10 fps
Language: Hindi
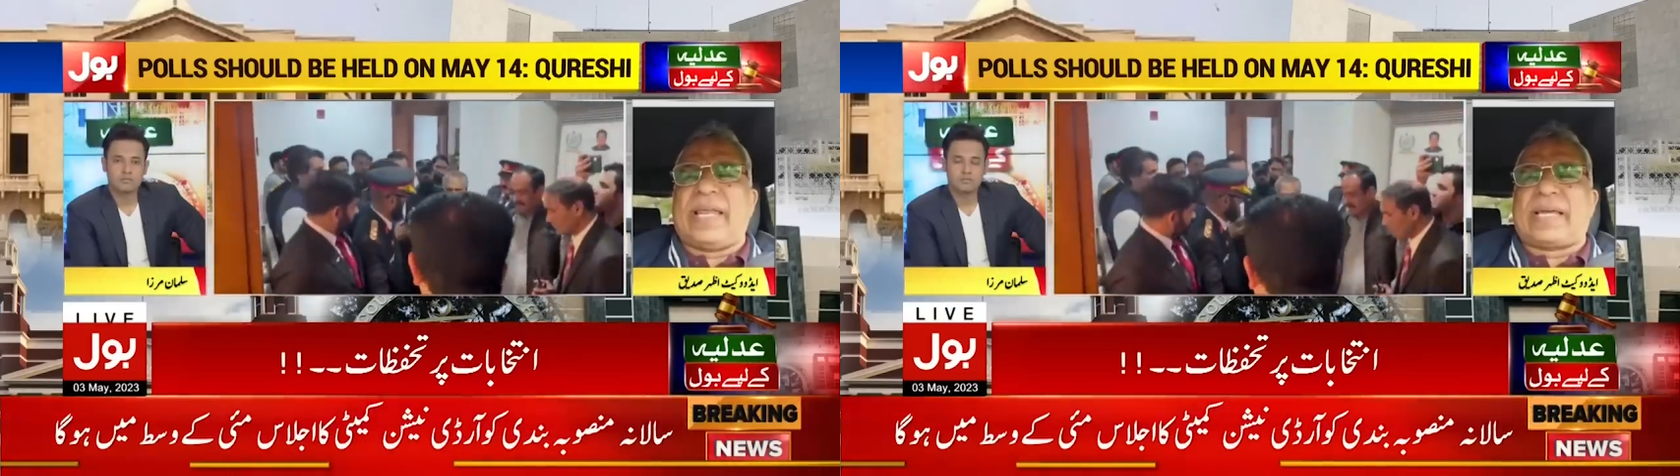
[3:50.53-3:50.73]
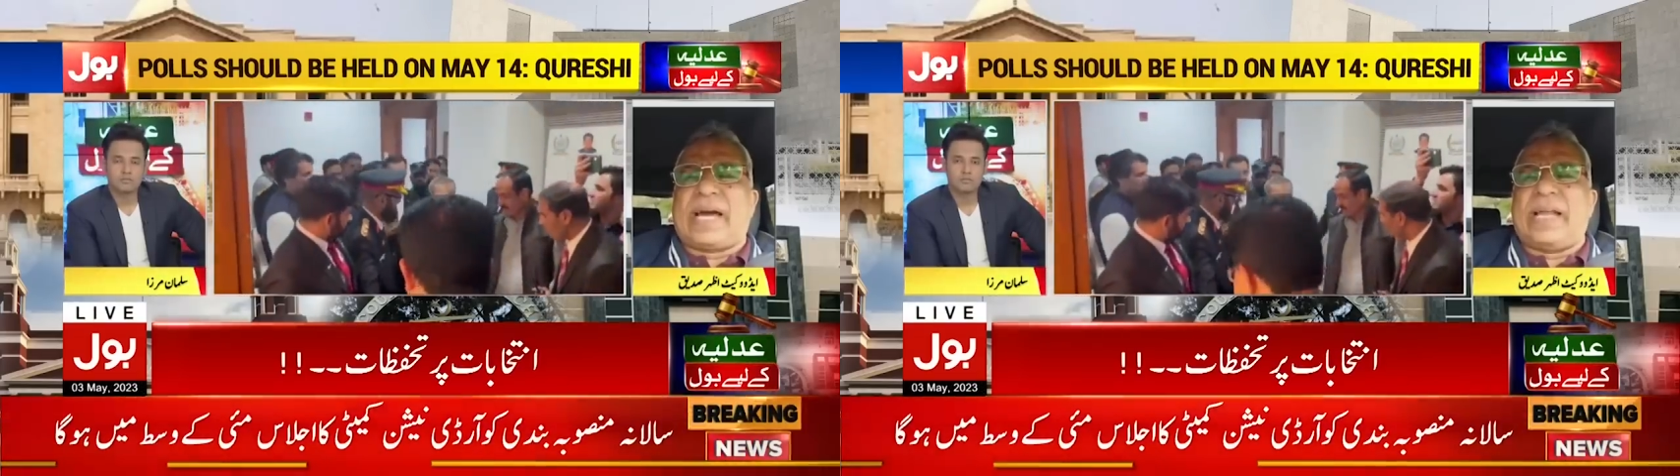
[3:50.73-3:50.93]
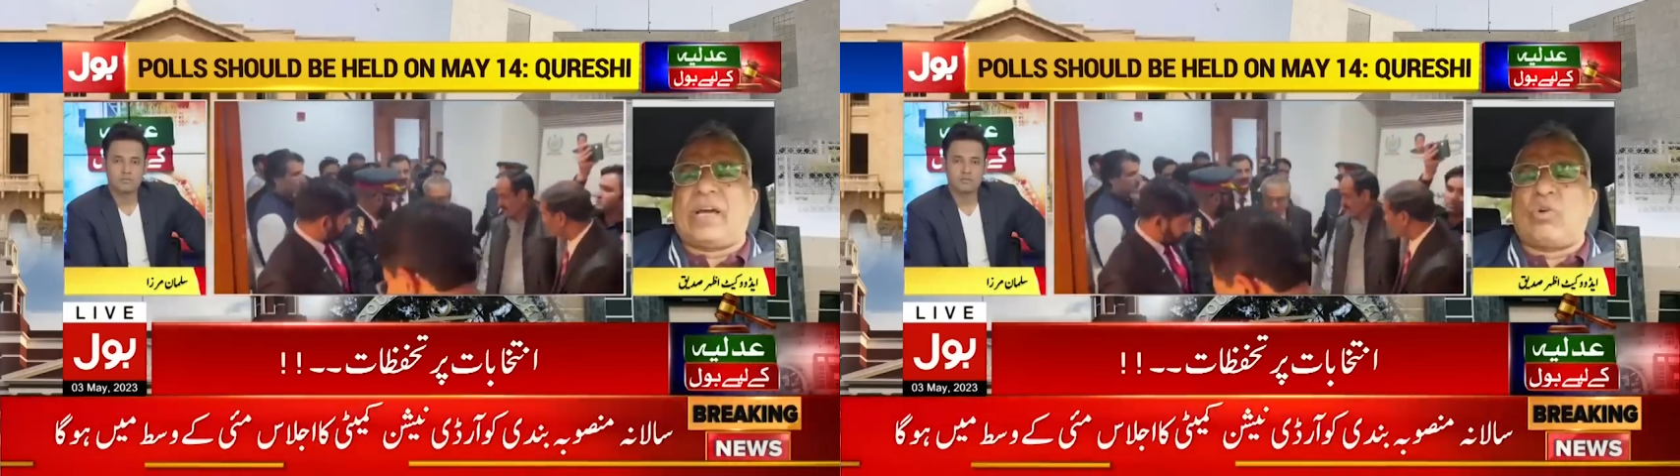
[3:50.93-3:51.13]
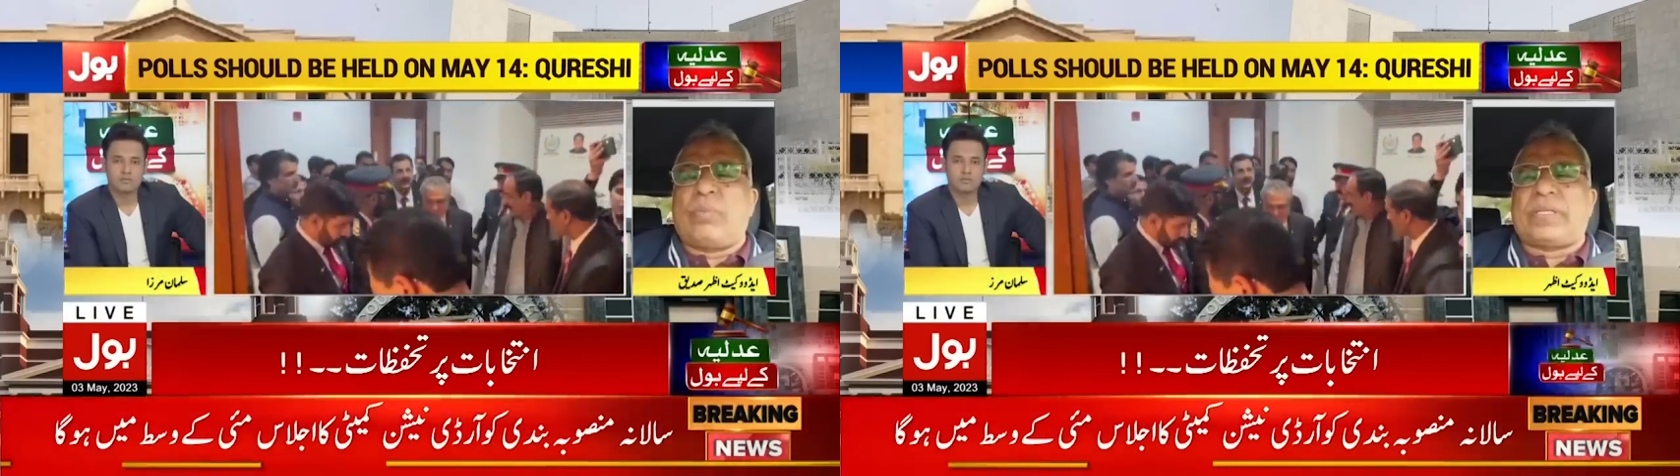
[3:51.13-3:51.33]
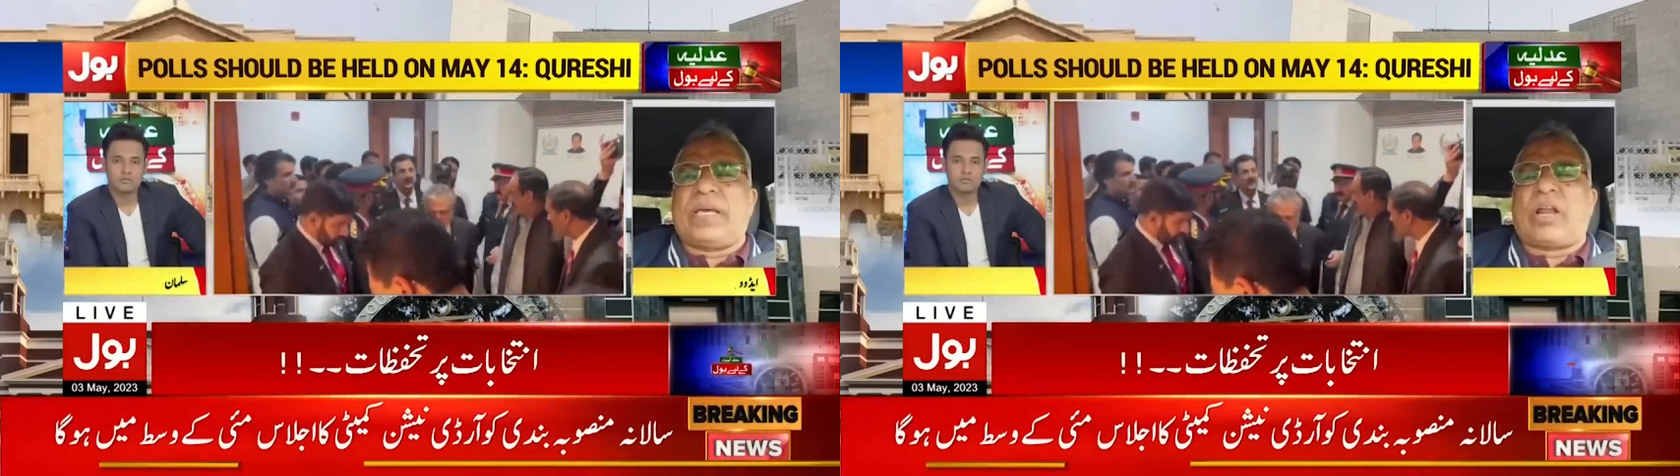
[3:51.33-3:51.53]
निगरान
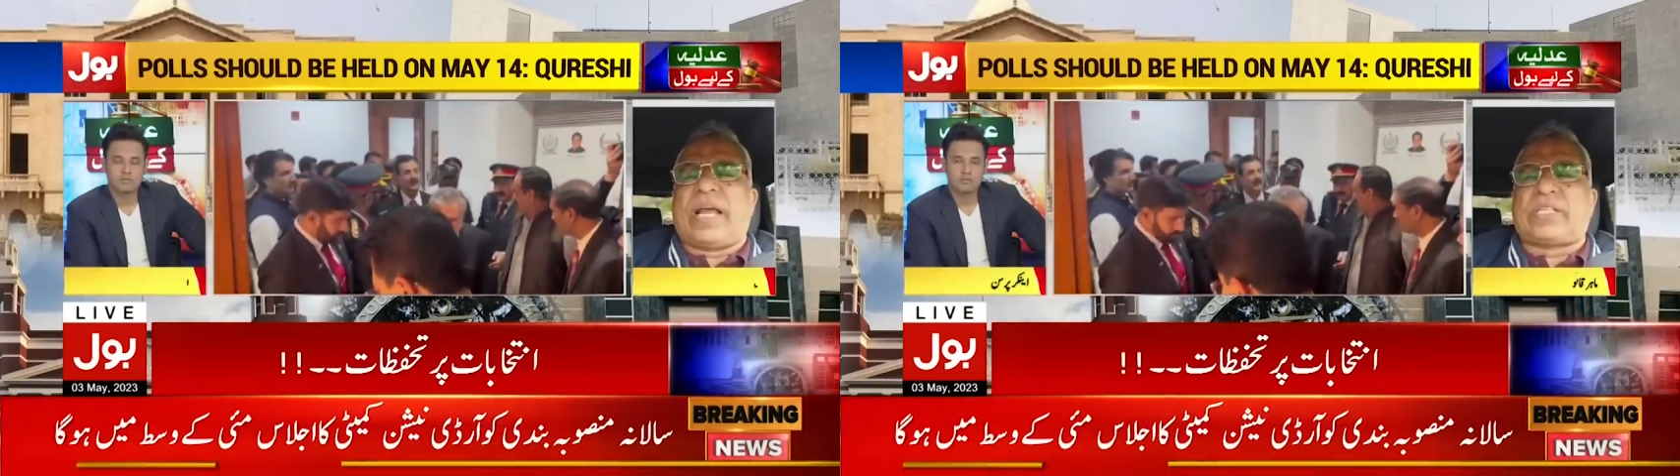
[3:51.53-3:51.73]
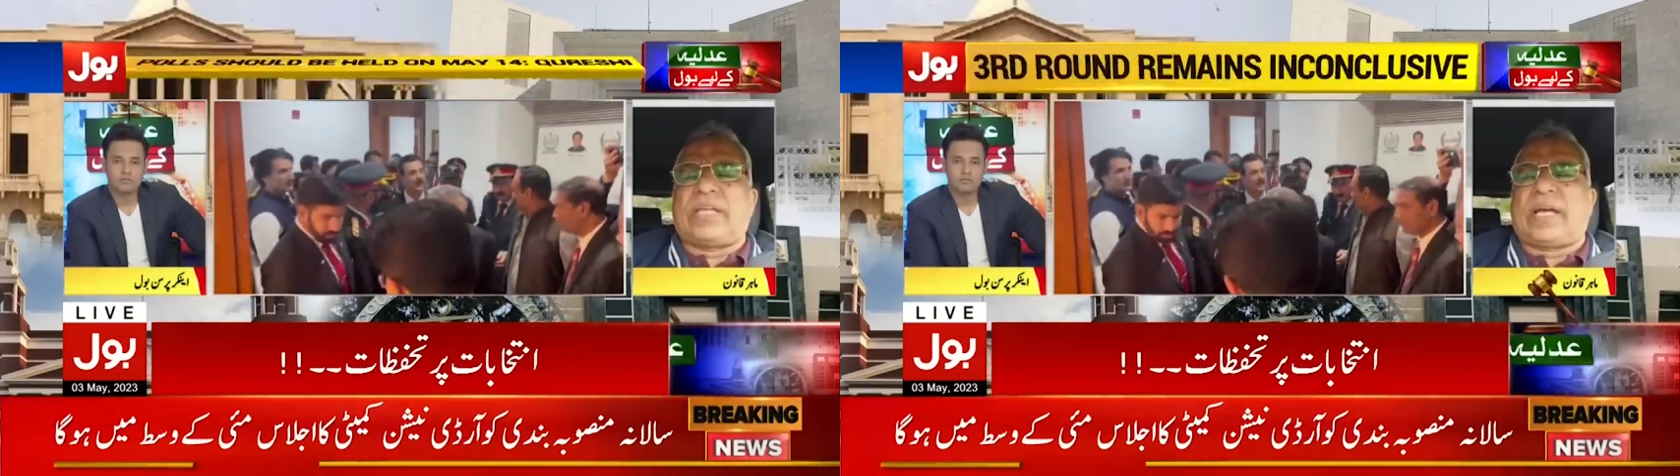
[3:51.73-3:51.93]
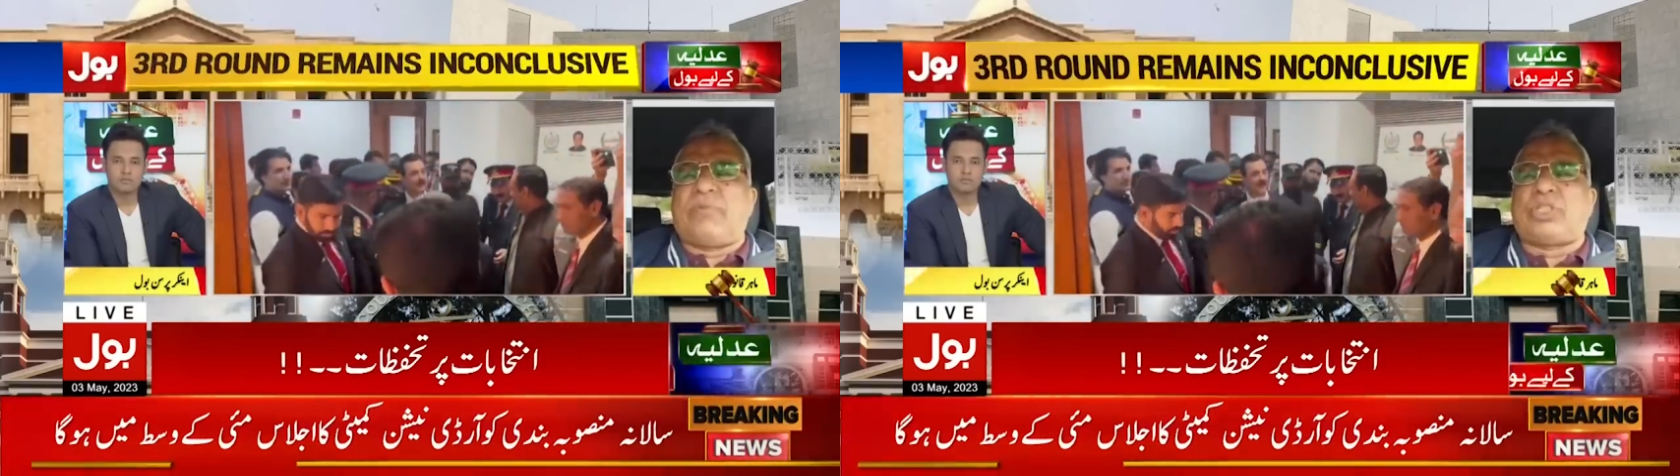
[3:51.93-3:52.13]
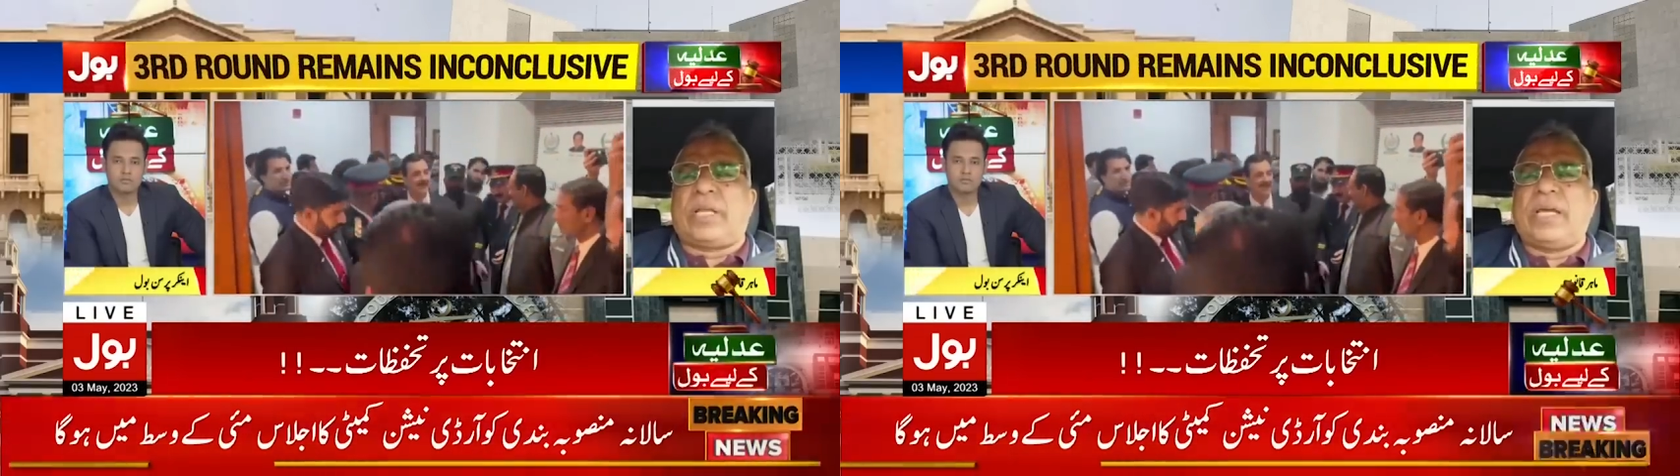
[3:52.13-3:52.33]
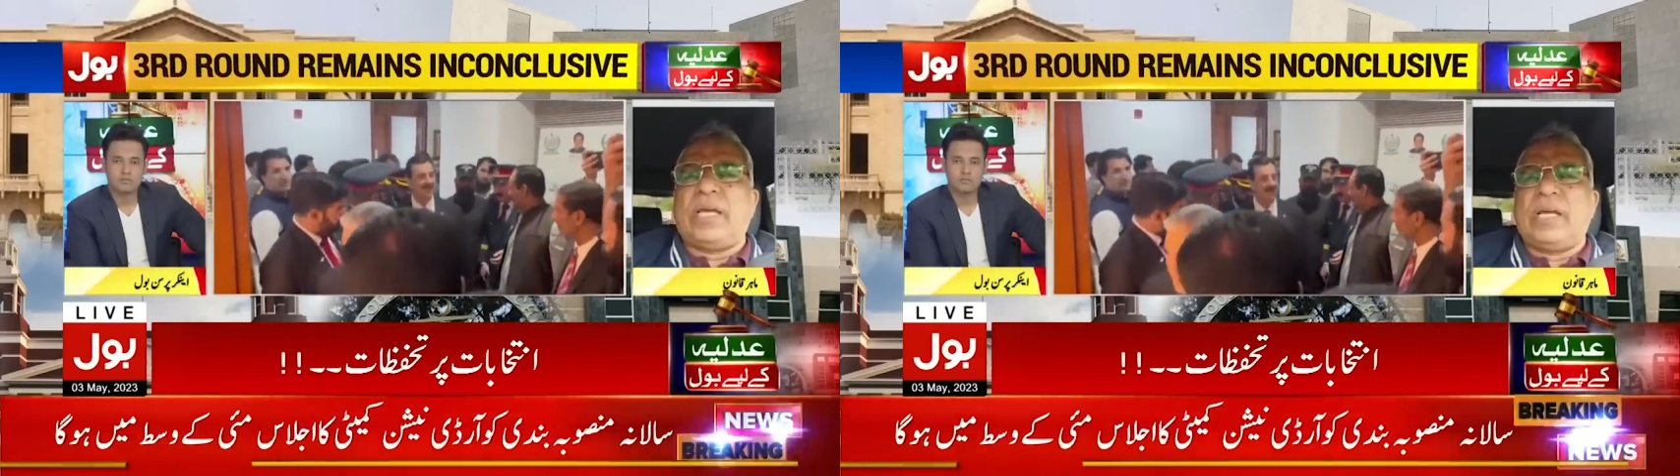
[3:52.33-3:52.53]
हुकूमत ने और इलेक्शन कमीशन है